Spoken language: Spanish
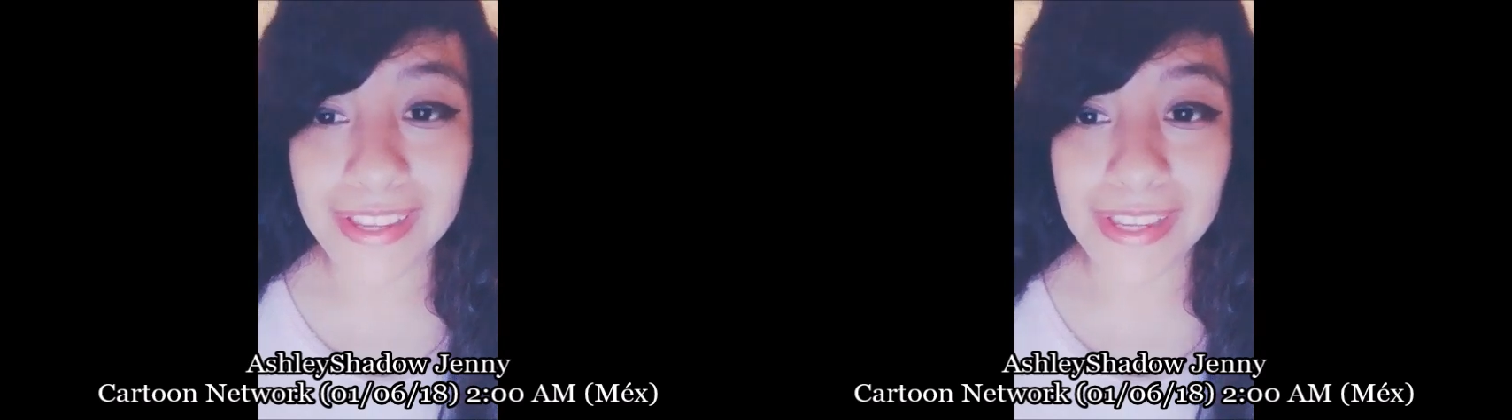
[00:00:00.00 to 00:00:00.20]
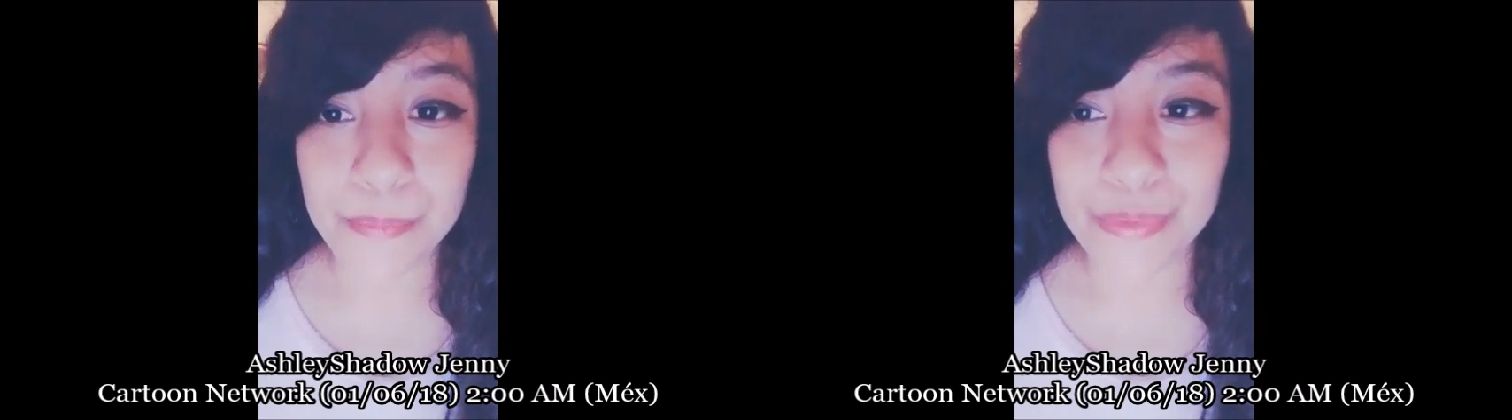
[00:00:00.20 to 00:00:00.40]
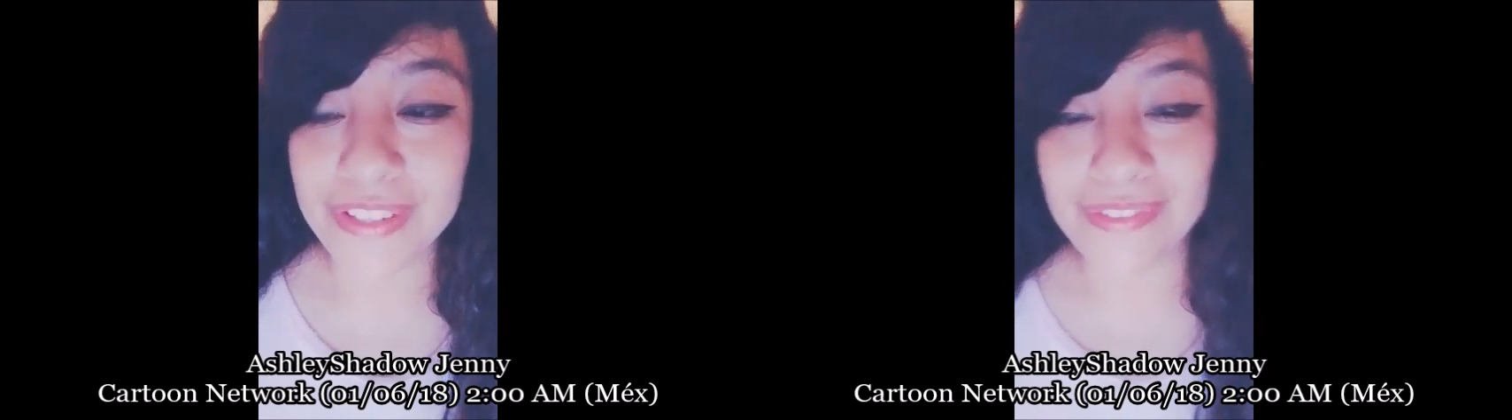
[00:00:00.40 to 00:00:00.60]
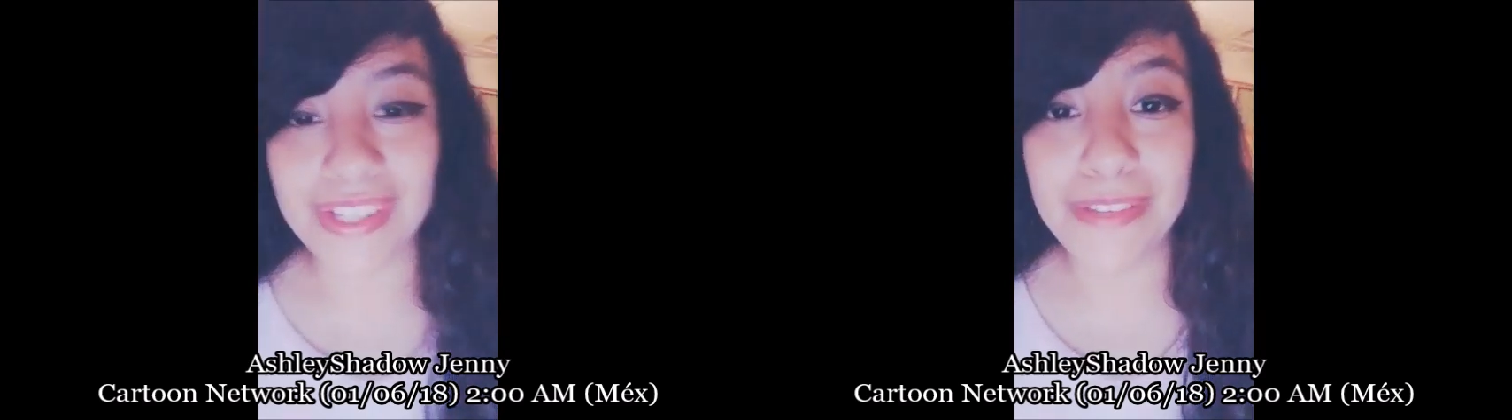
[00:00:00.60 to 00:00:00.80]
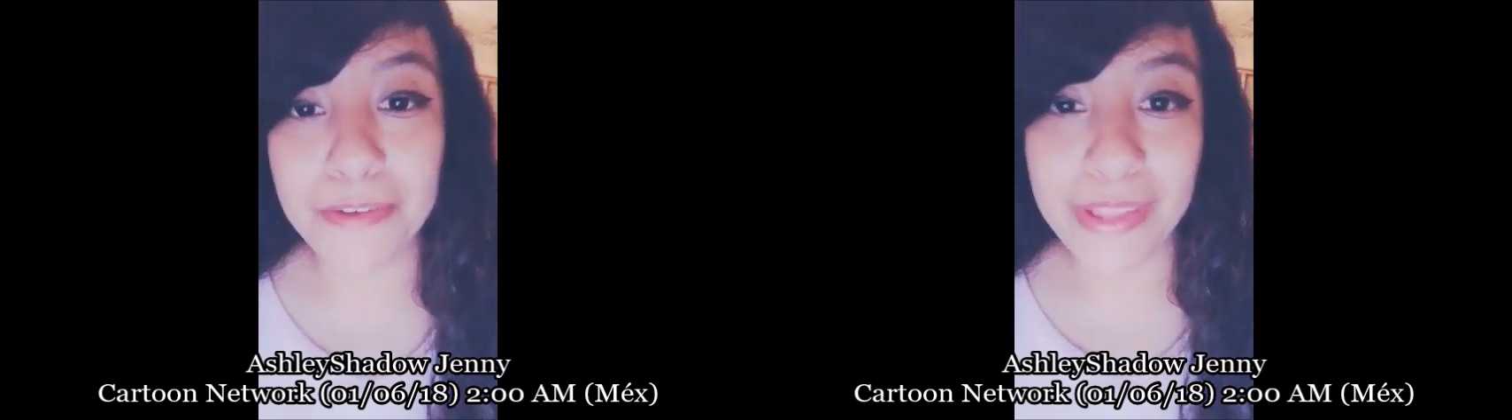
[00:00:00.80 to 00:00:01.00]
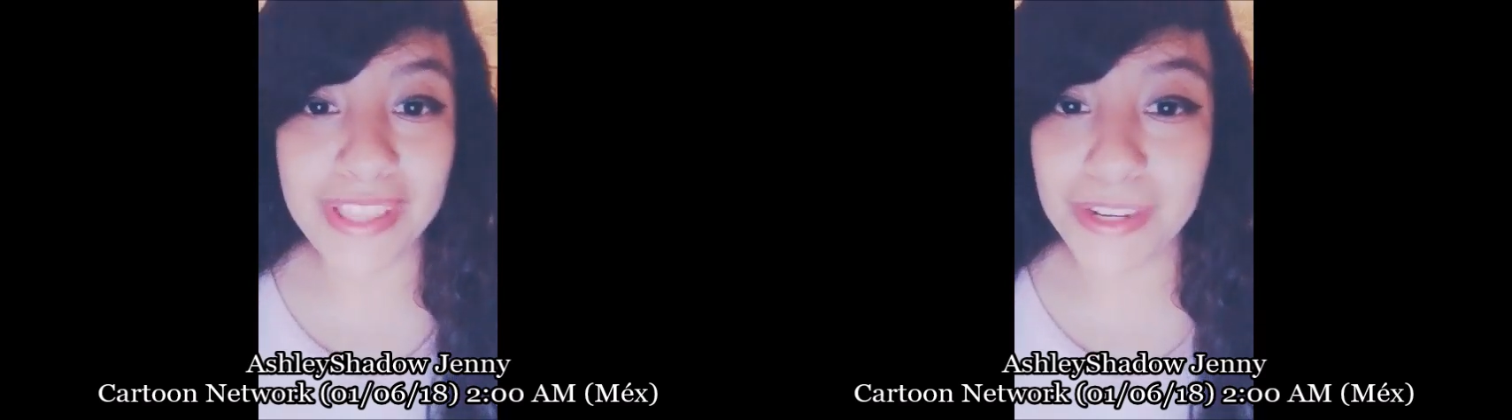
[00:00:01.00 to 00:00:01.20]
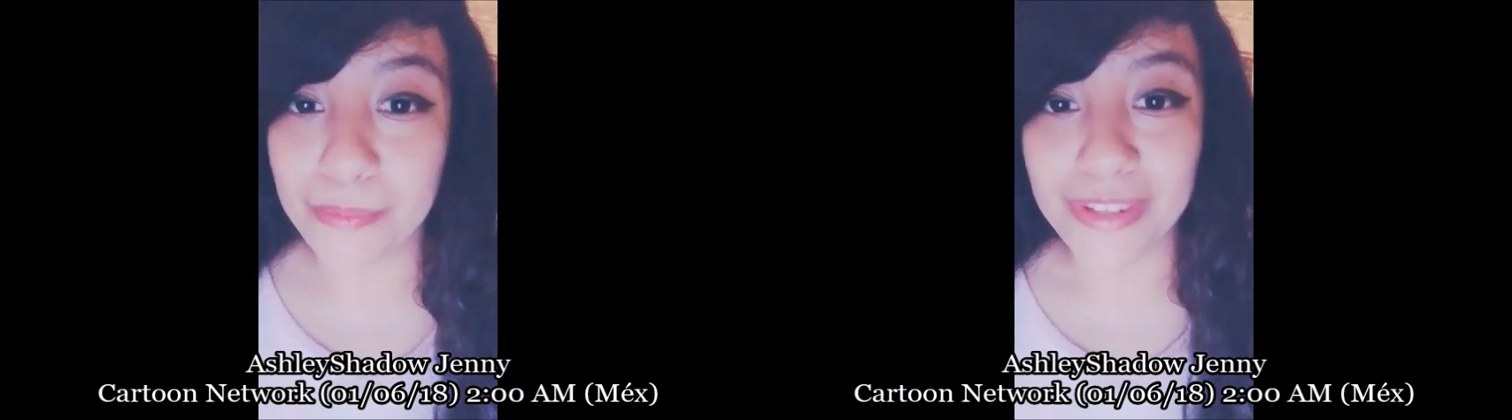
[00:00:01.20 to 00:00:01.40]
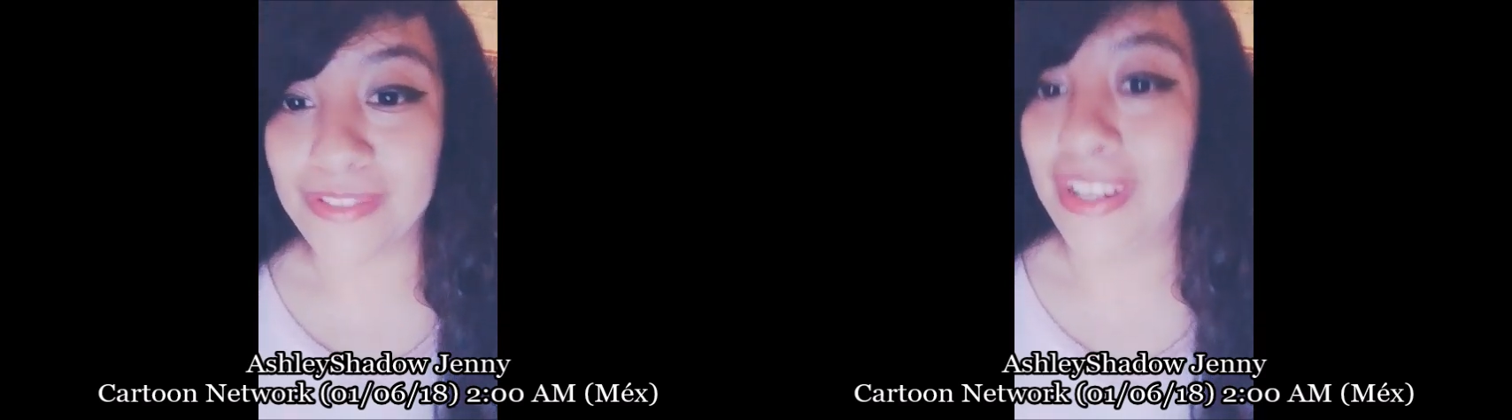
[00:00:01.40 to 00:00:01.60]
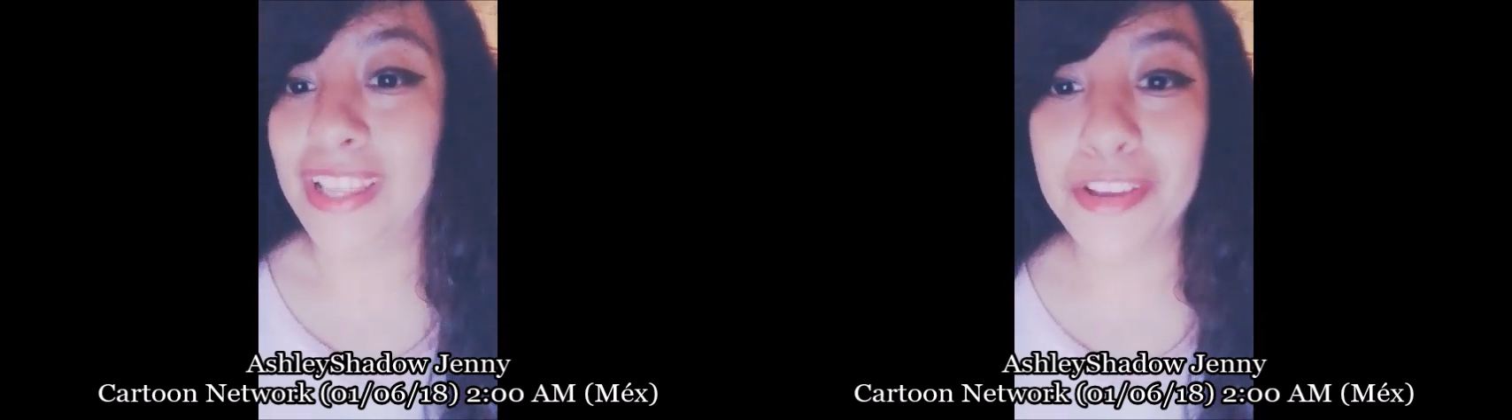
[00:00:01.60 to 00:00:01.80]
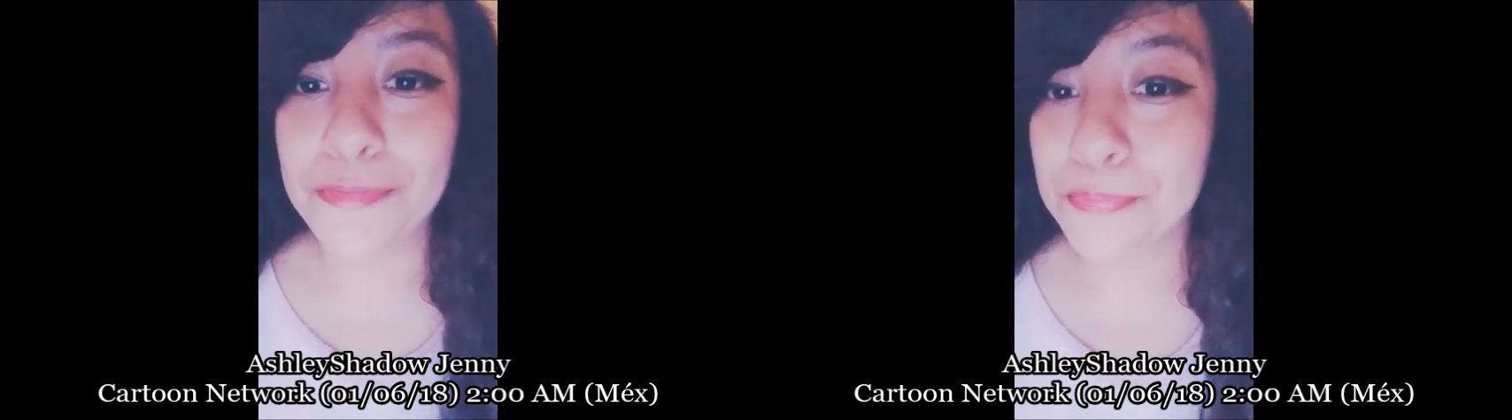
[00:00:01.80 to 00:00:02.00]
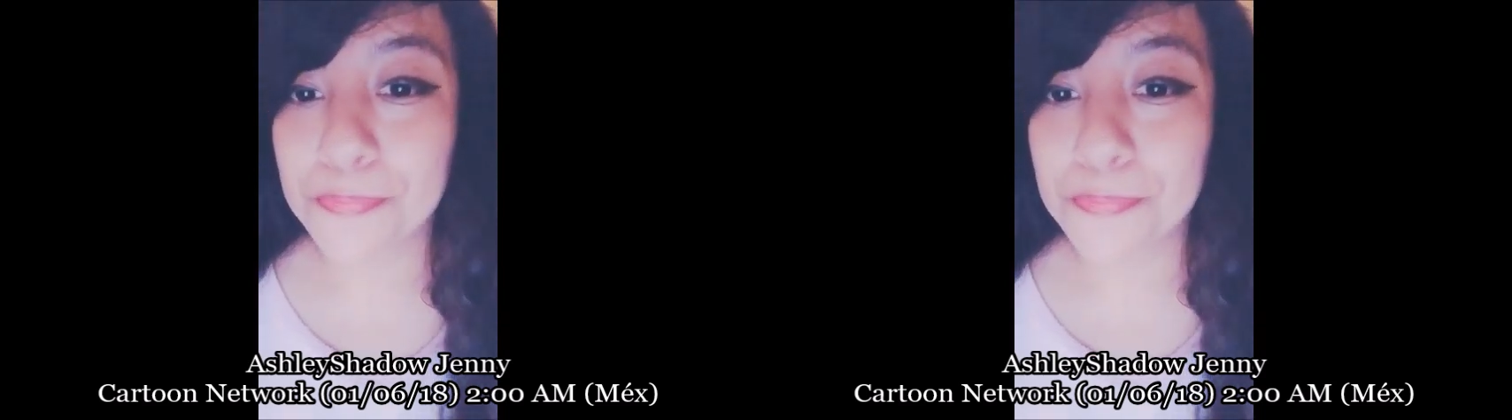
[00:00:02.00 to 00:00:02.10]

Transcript: y pues efectivamente no pasó nada.